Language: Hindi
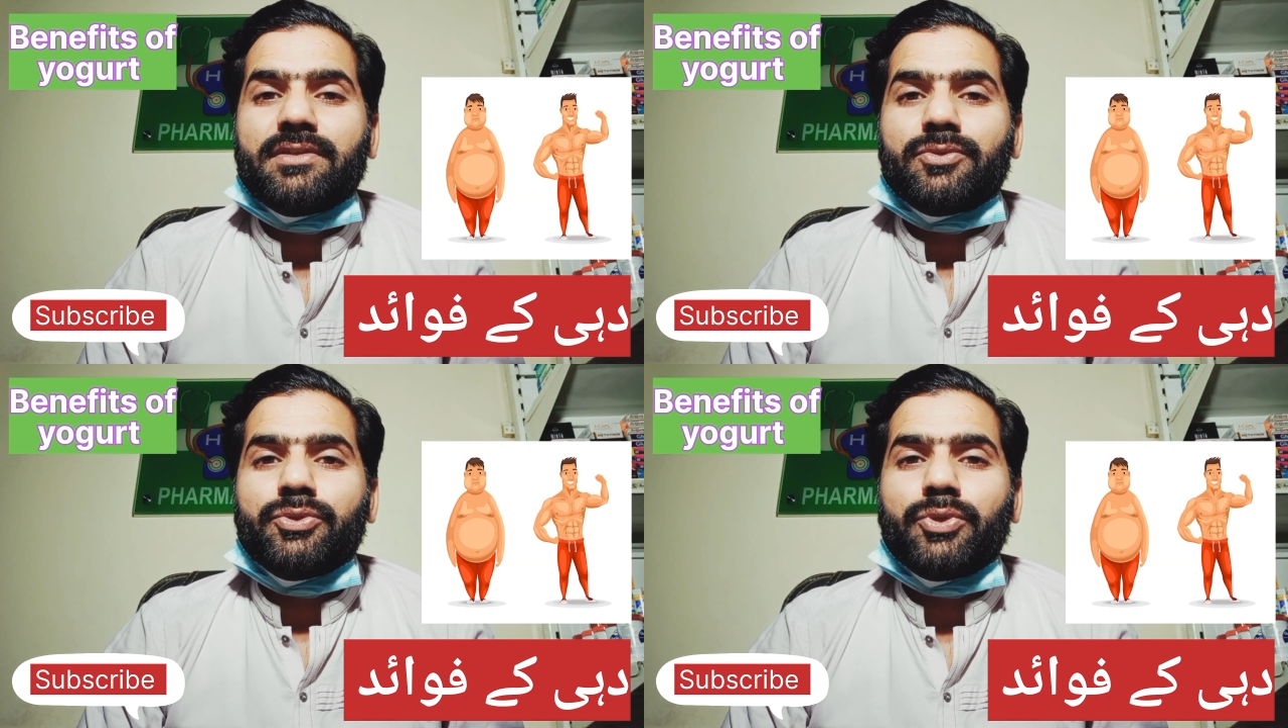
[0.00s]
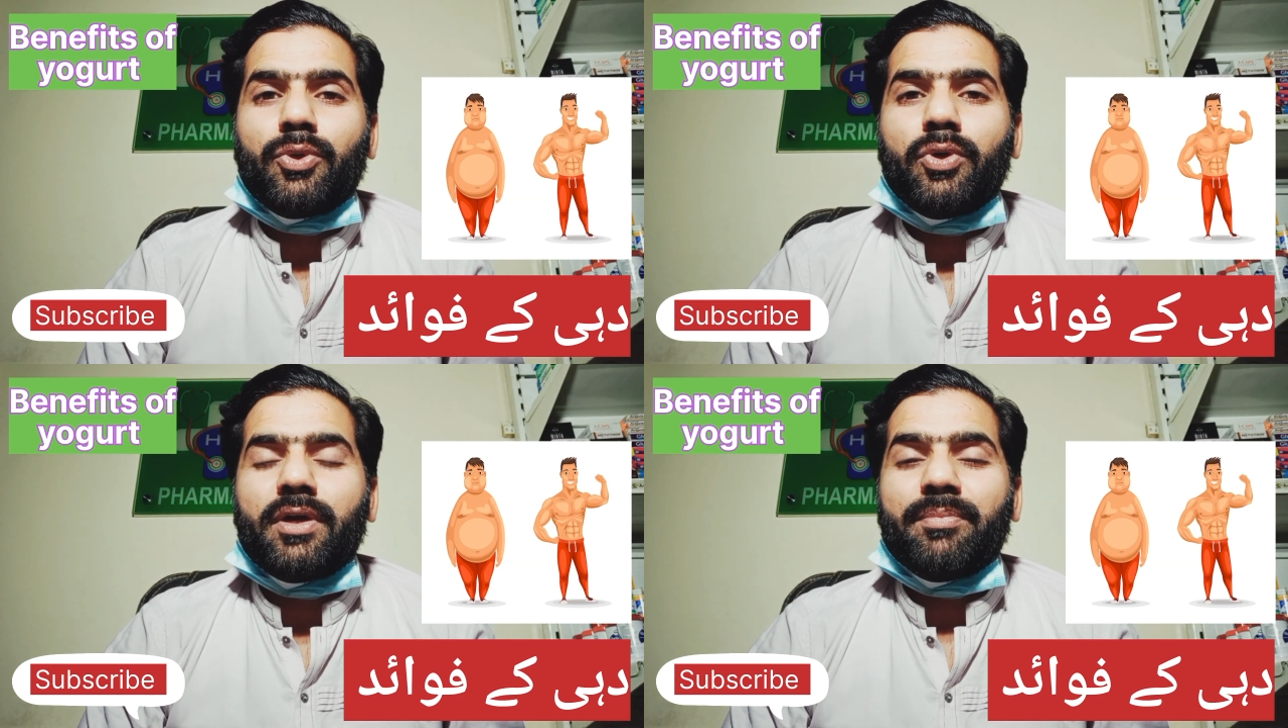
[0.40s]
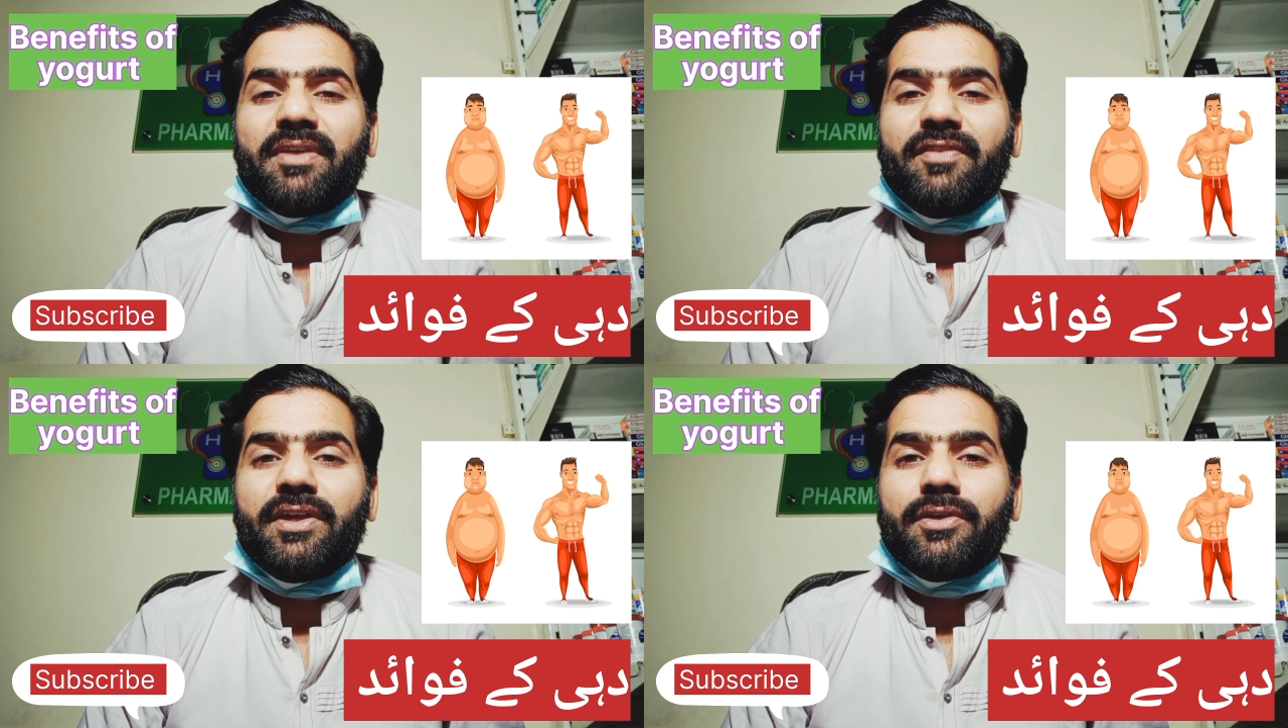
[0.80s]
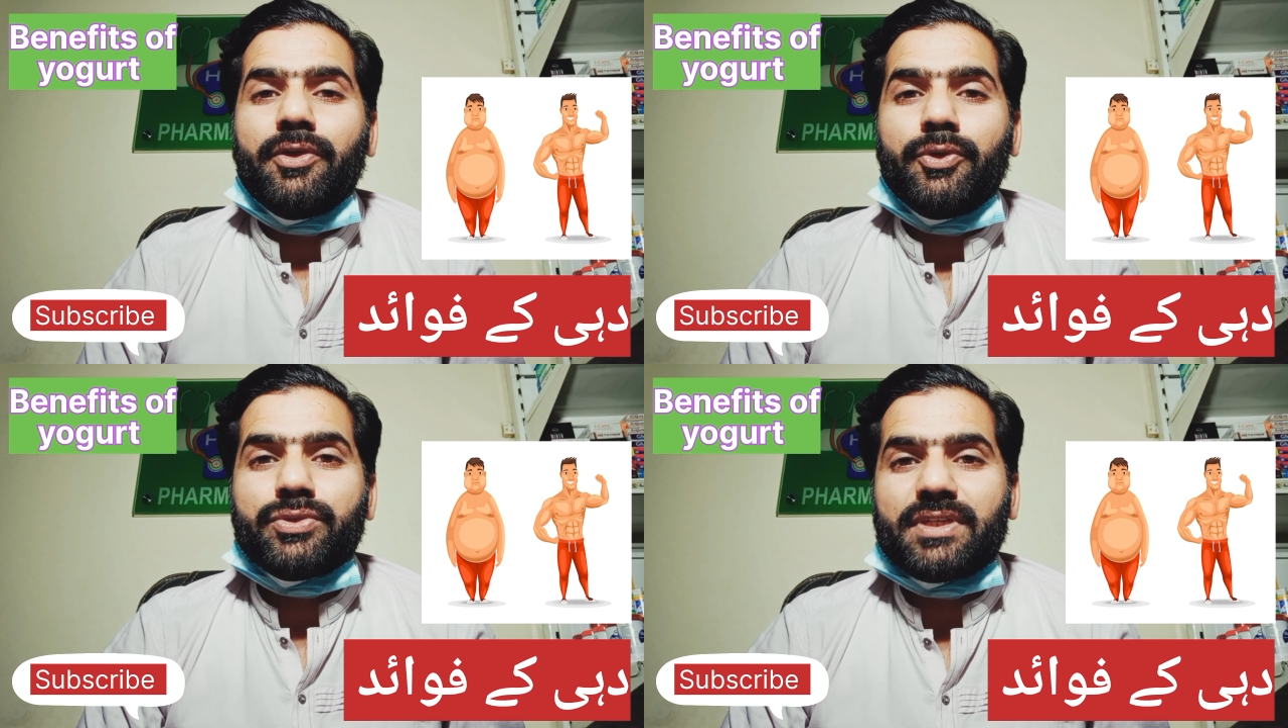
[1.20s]
तो जो लोग अपना वेट
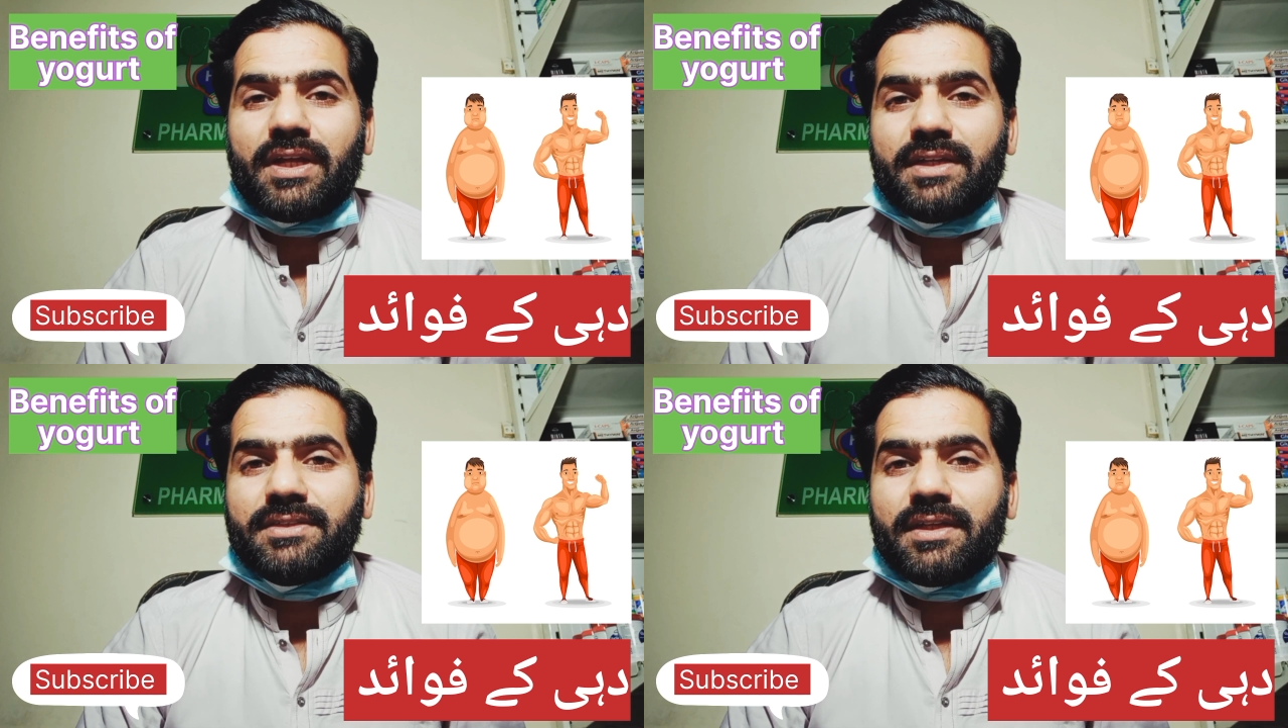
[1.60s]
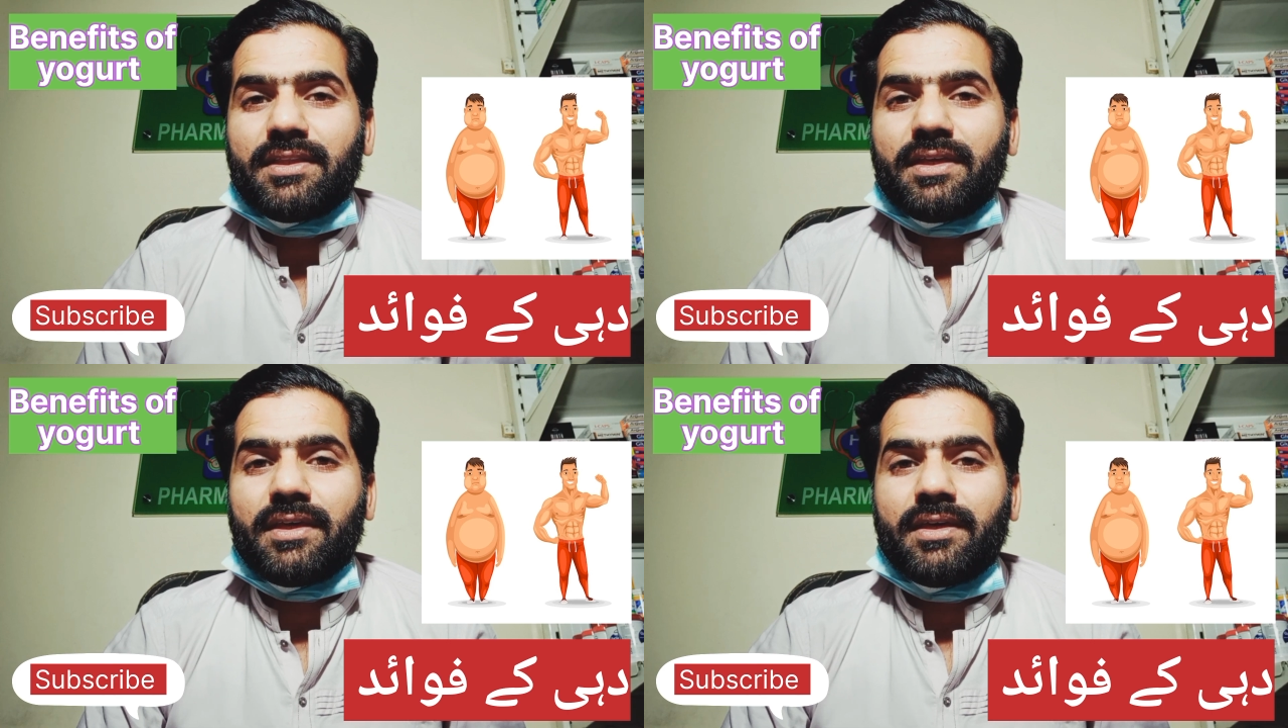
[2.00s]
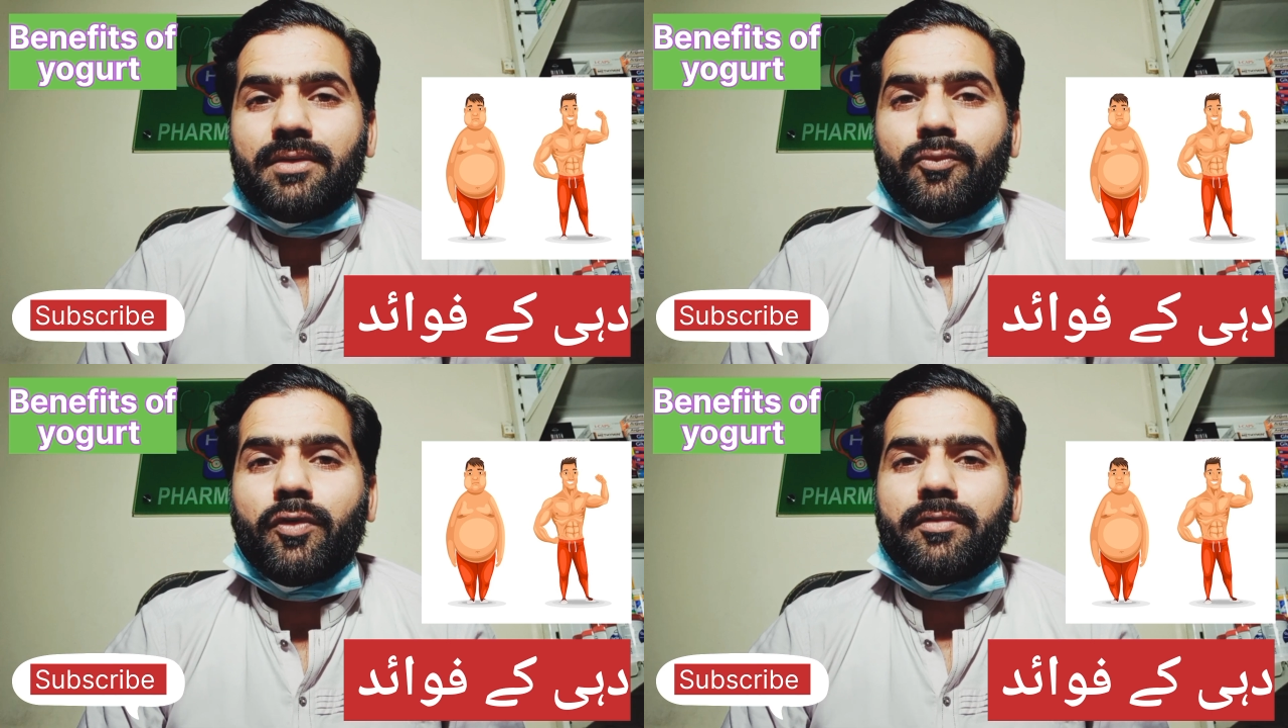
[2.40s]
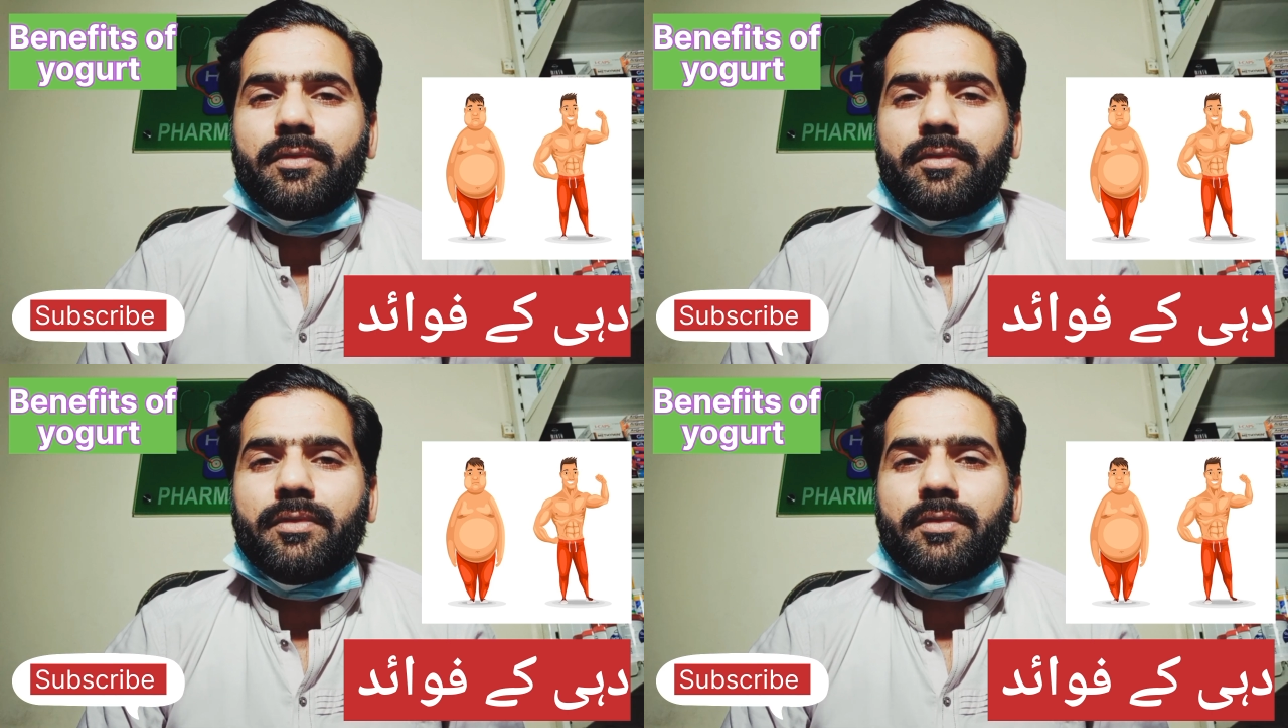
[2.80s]
रिड्यूस करना चाहते हैं वो